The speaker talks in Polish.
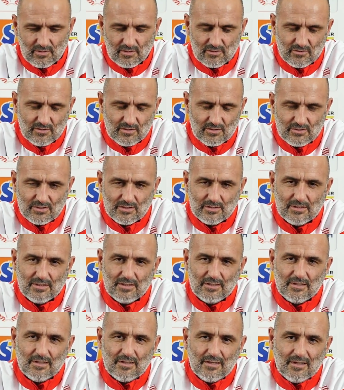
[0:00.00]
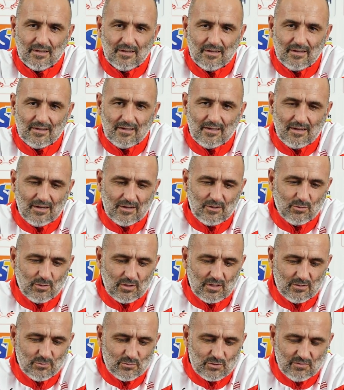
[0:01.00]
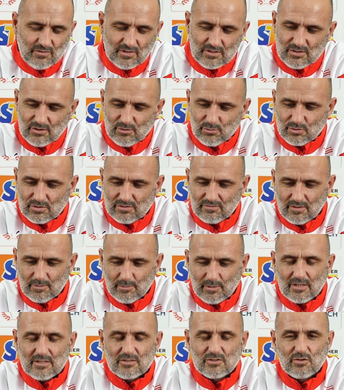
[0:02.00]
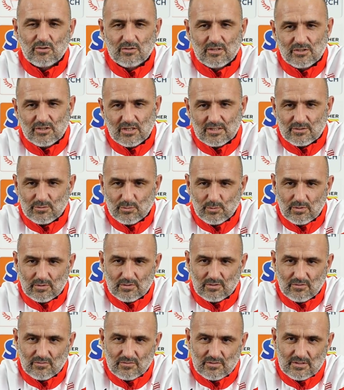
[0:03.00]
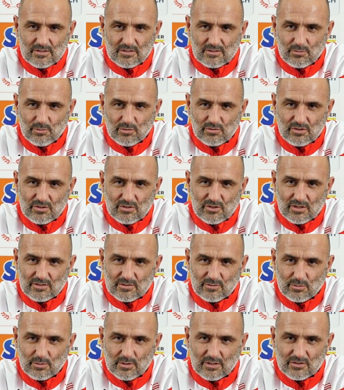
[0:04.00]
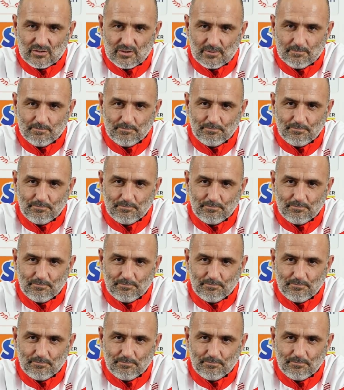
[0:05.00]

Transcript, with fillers: dać także akurat używać nie używam, a szkoda czasu, bo to widzę złodziej czasu, także